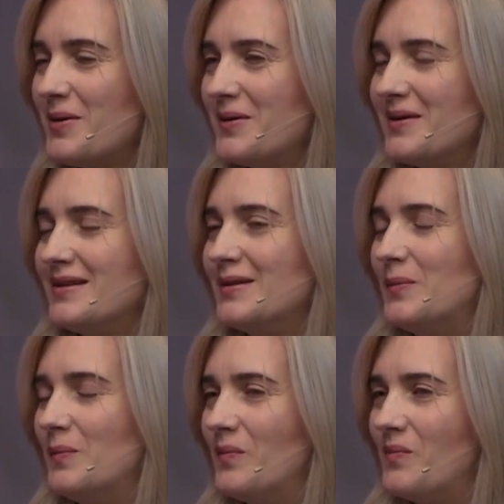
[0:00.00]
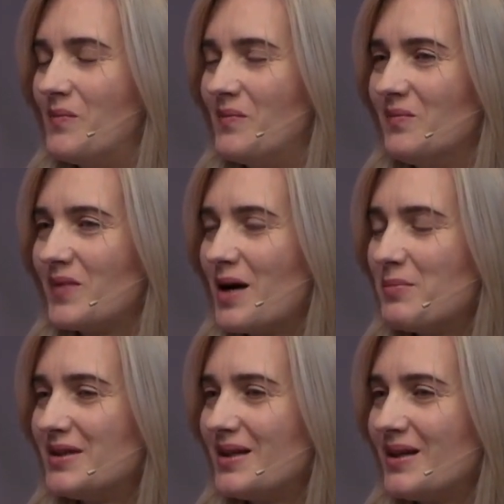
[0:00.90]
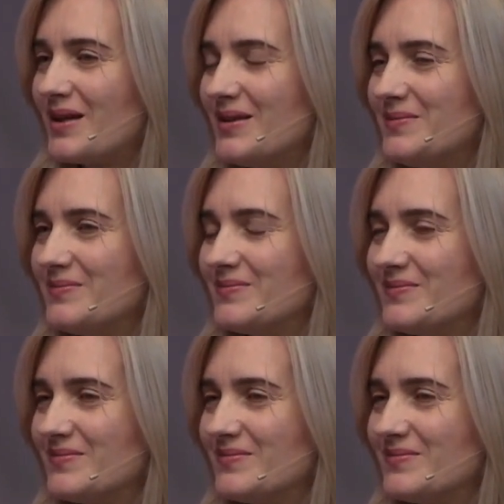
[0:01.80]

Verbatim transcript: Да, э, юноша умер, умер